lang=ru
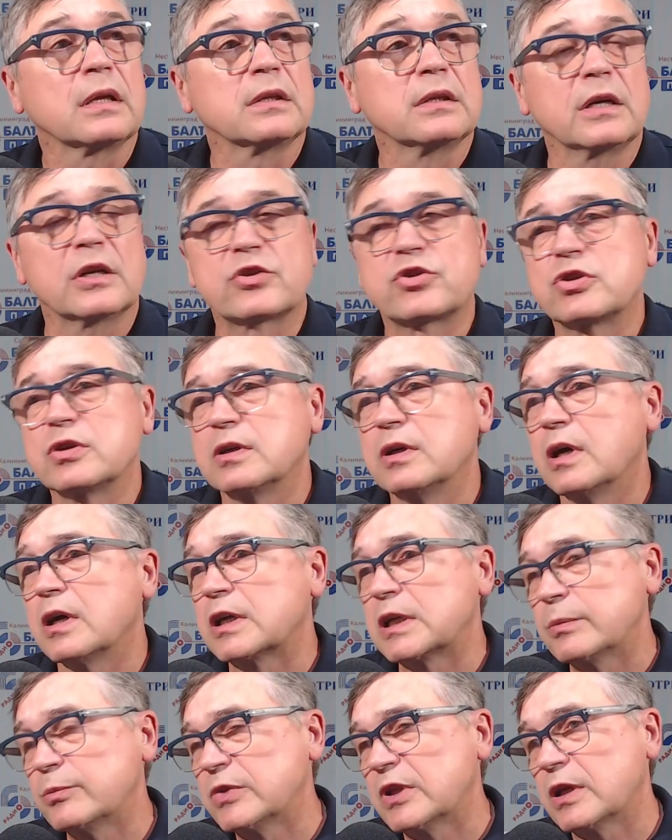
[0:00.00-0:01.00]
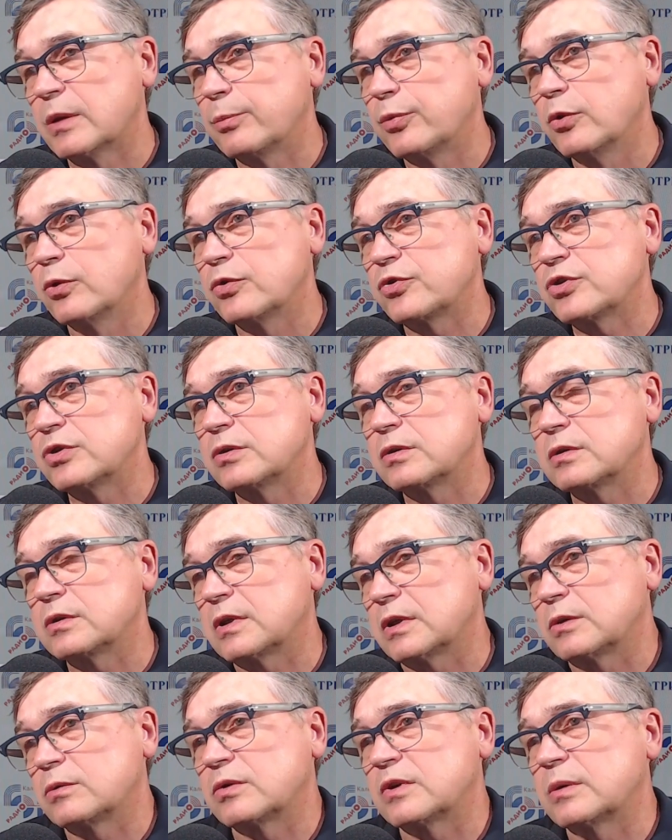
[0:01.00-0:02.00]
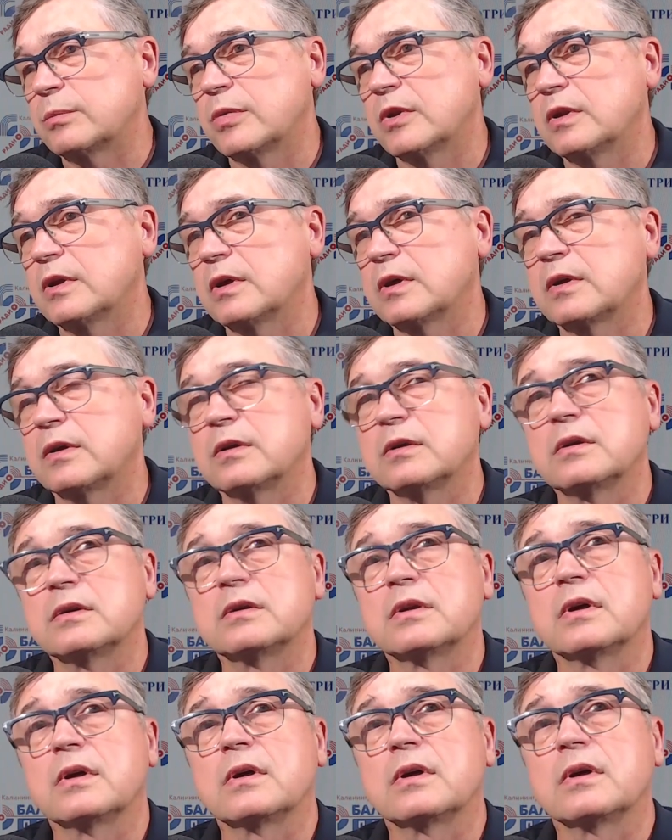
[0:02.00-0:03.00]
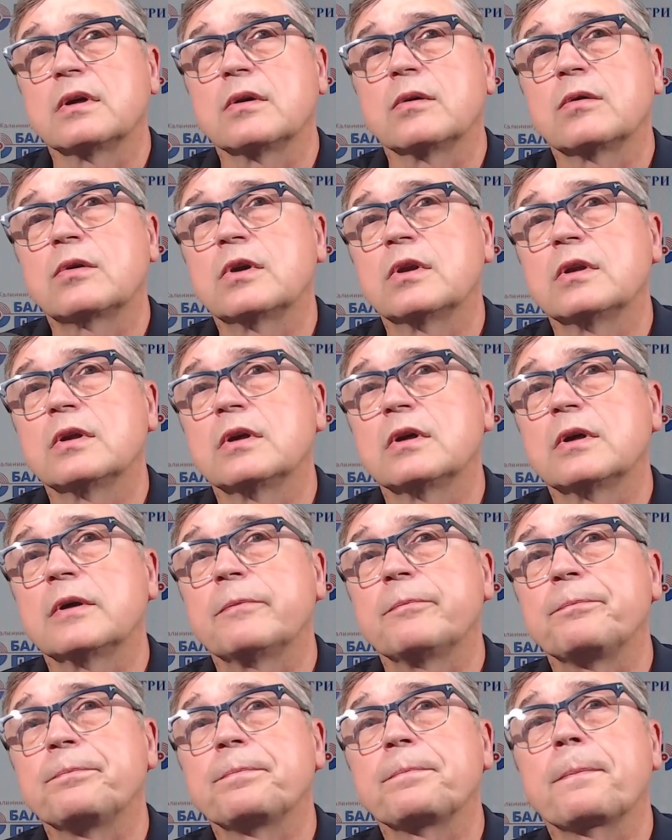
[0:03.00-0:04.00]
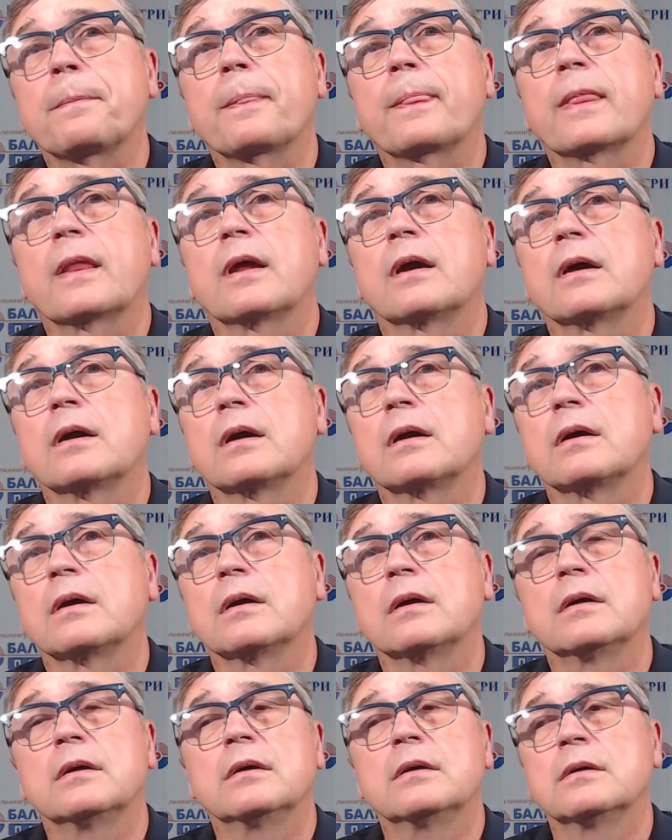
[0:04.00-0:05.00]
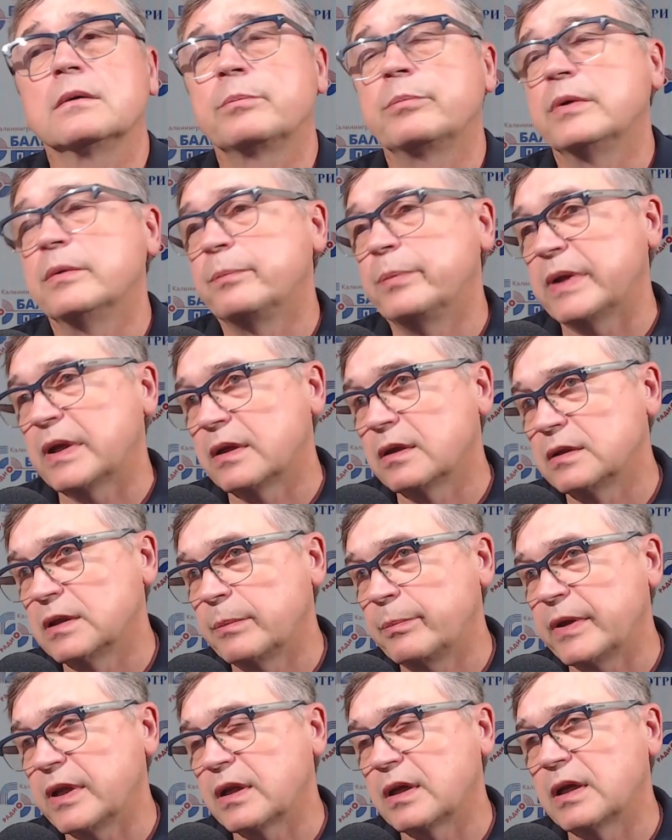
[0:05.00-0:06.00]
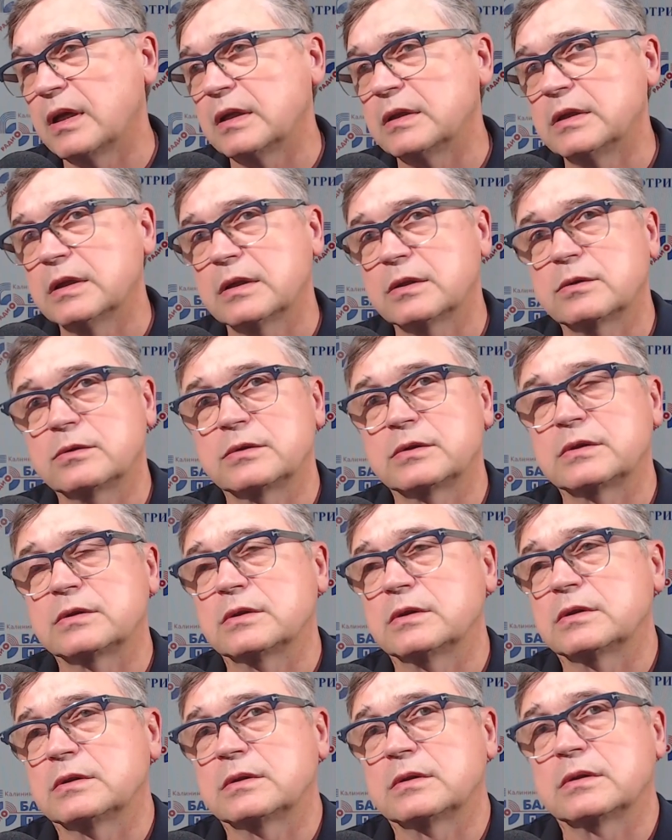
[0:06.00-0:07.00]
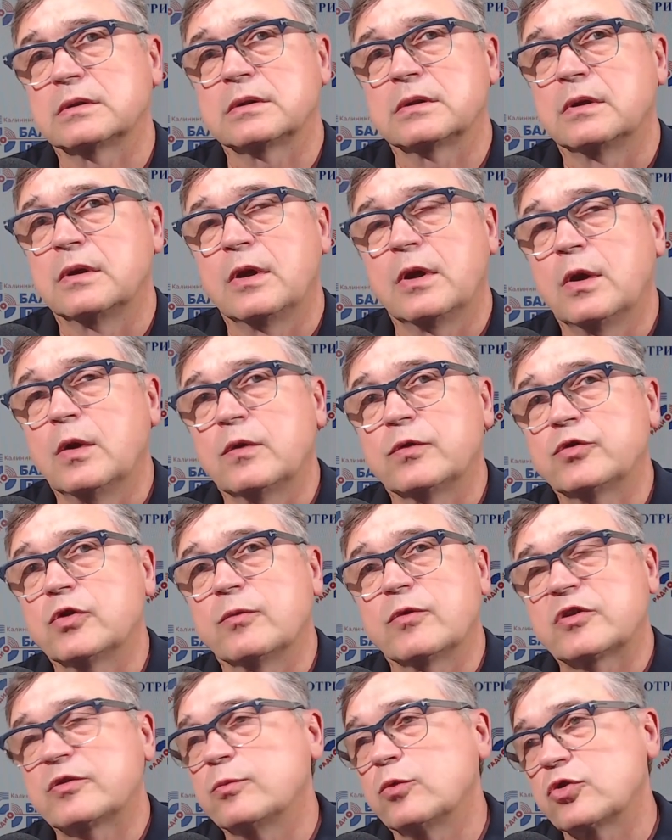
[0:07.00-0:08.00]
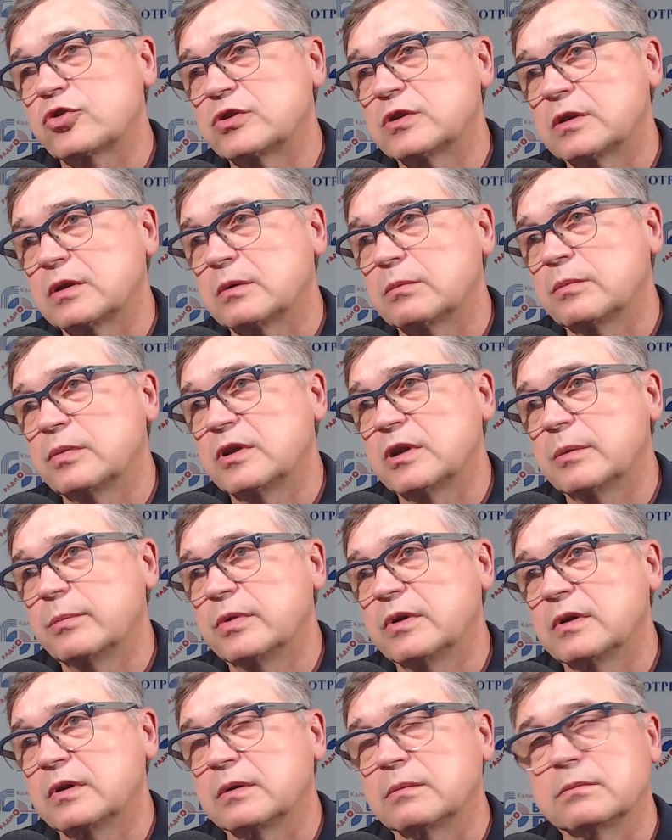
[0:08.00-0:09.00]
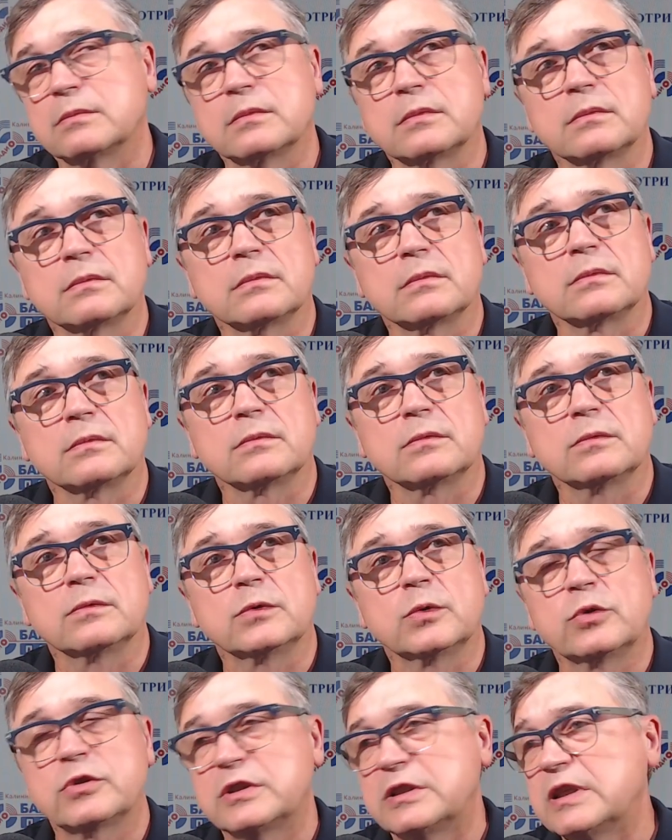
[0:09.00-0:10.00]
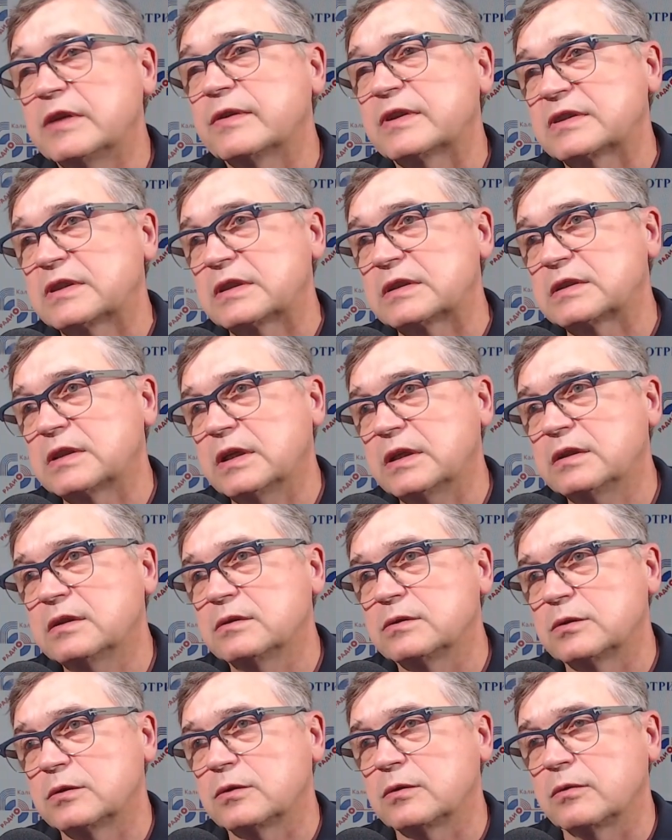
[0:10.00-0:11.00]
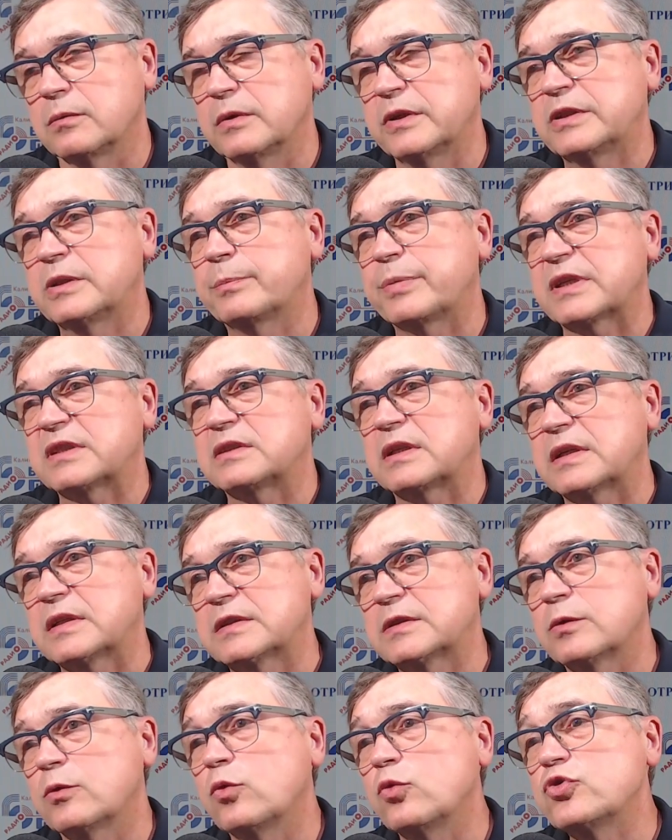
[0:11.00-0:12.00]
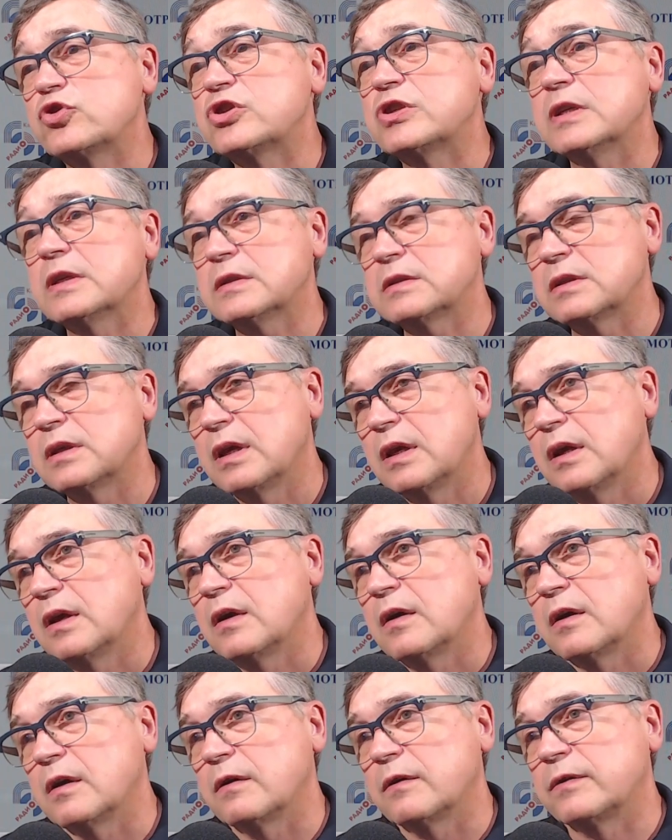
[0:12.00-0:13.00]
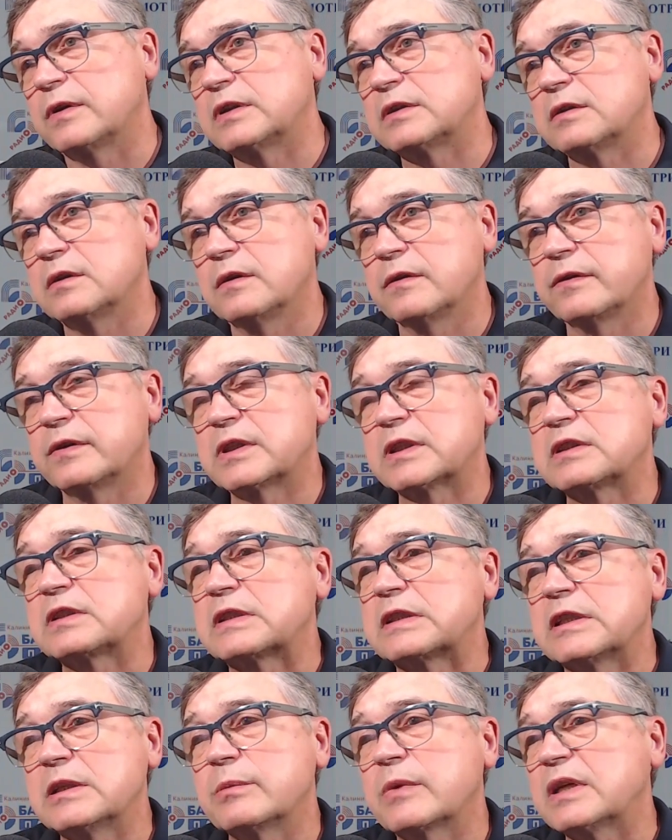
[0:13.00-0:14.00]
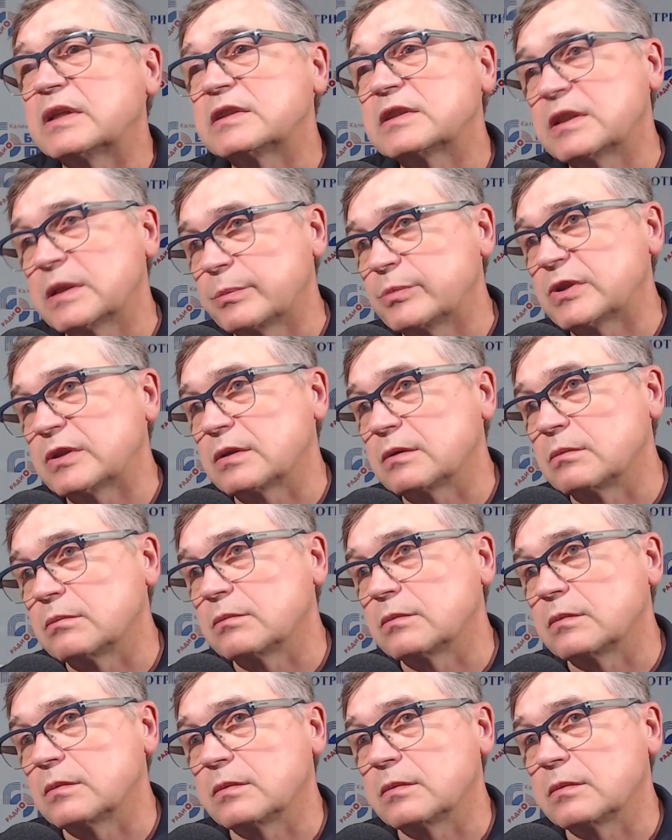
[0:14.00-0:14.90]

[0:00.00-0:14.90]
Дальше Рыбная площадь, которая была на, около, э, э, на Преголе. Да? То есть это всем возможно было бы, ну, если не воссоздать, но эти пространства учесть э, в, градостроительном концепте.